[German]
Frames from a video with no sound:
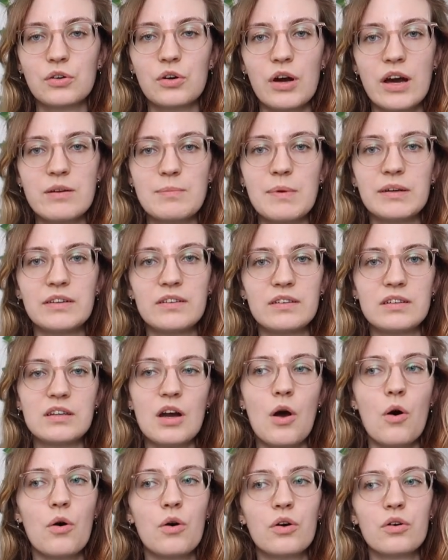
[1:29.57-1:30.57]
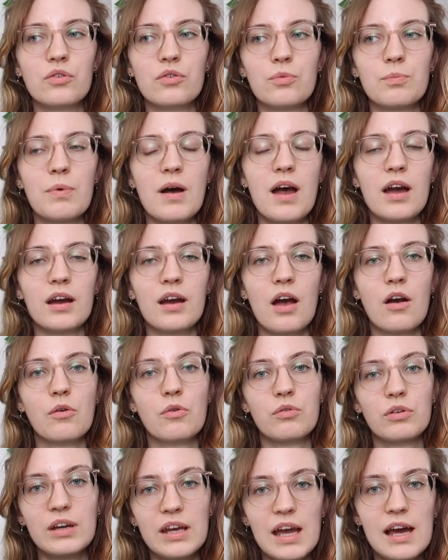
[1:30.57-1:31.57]
kann man sich ja auch so ein paar
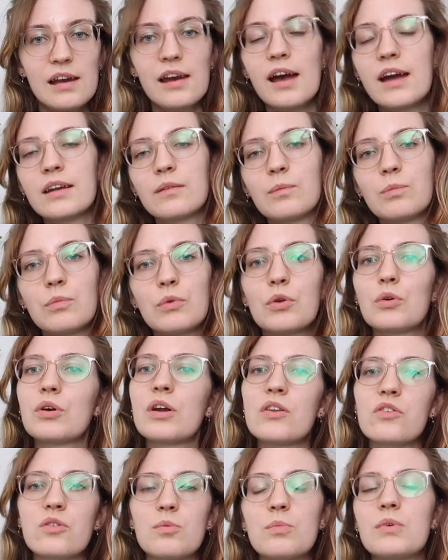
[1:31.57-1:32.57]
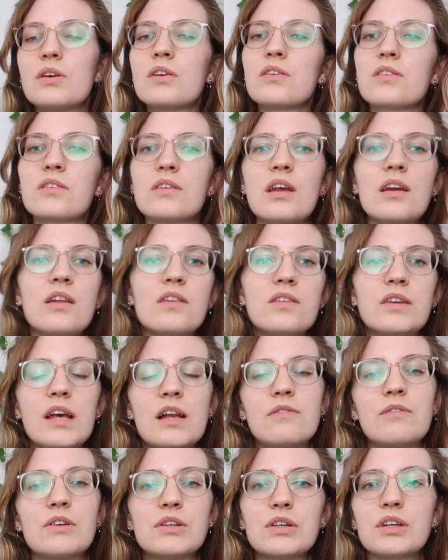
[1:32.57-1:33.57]
Erkrankungen herleiten oder zumindest tendenziell
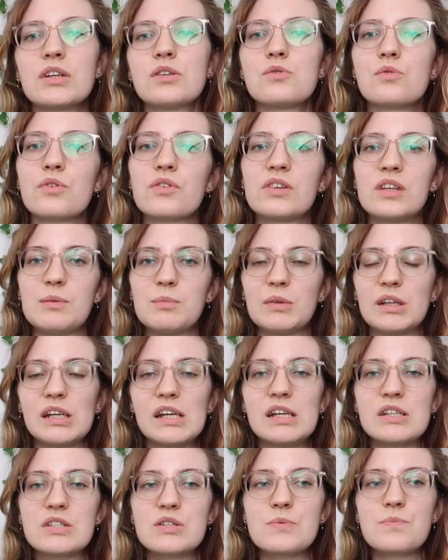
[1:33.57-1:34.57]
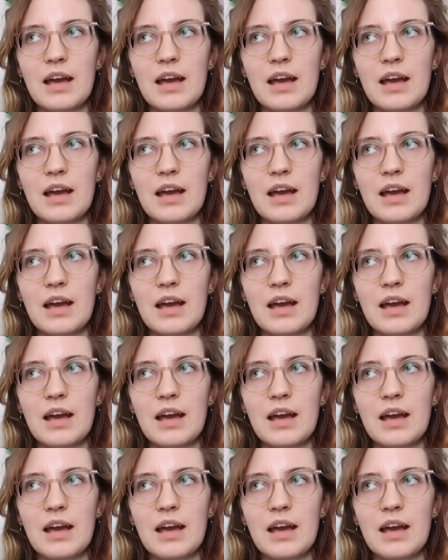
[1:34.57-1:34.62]
in welche Richtung es eben geht.